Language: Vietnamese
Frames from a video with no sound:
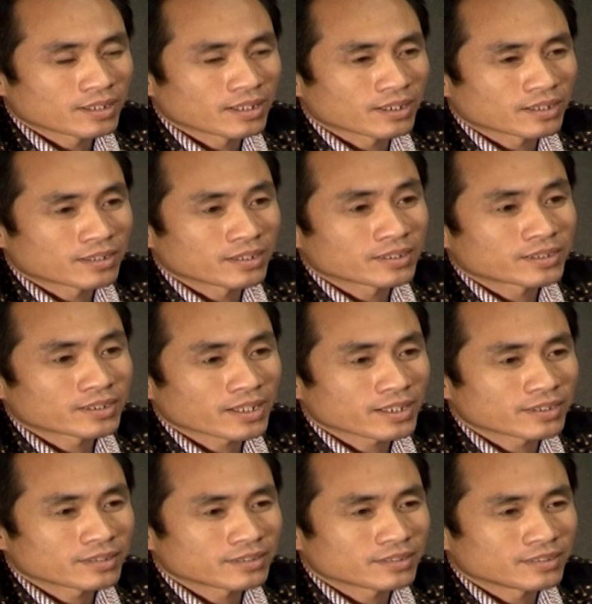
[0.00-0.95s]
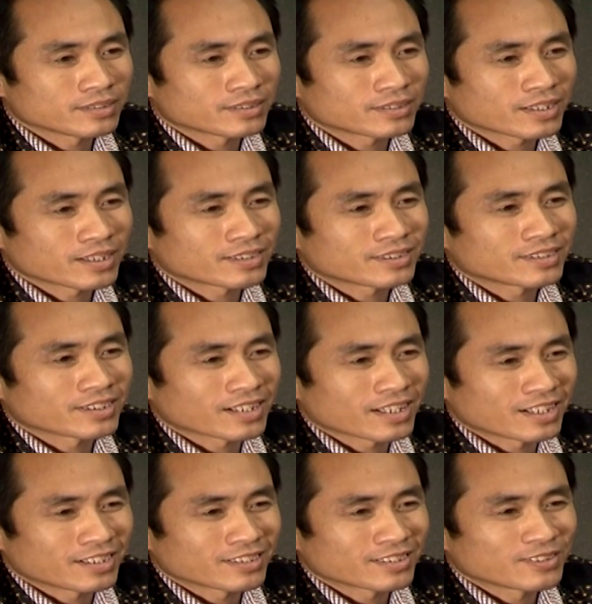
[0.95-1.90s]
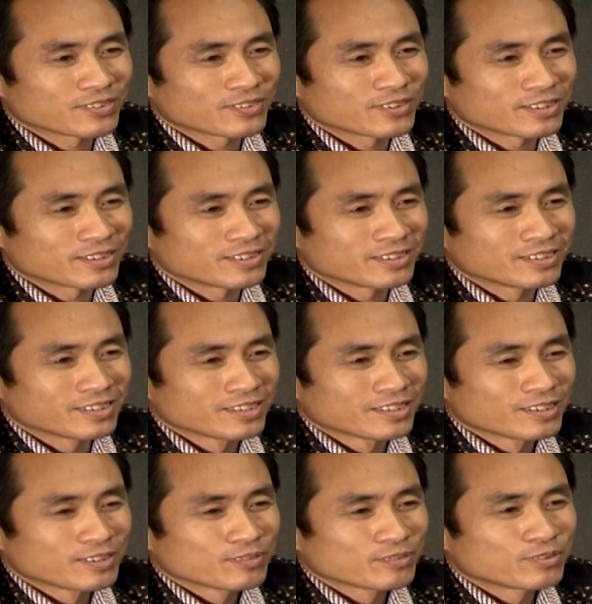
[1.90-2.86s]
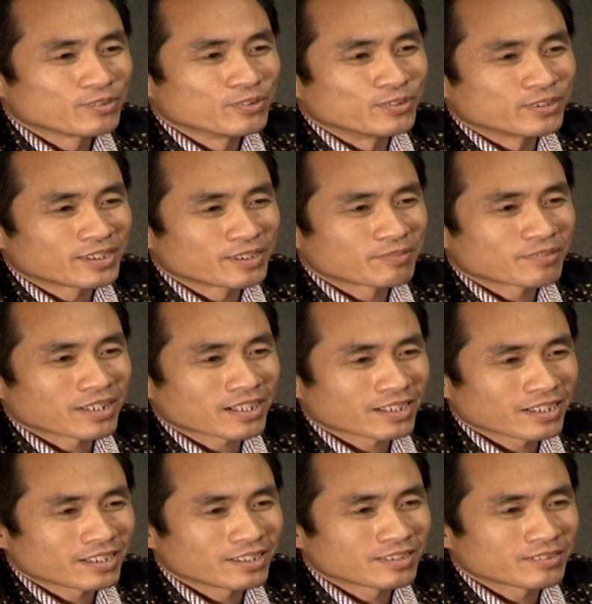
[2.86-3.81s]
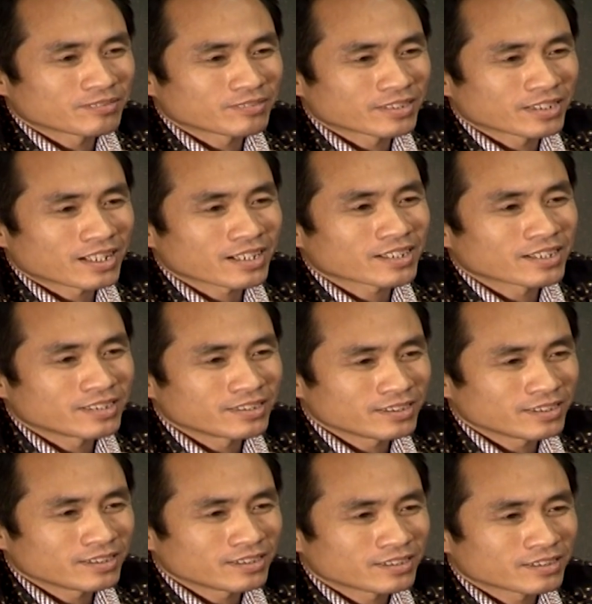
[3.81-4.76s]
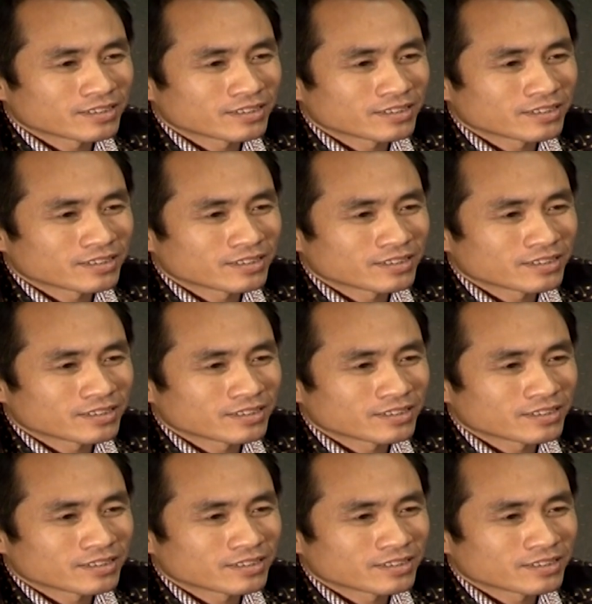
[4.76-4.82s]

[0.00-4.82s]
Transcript: là cây xanh thì xanh trở lại, nó không còn phủ trên mặt cây, lá cây nữa.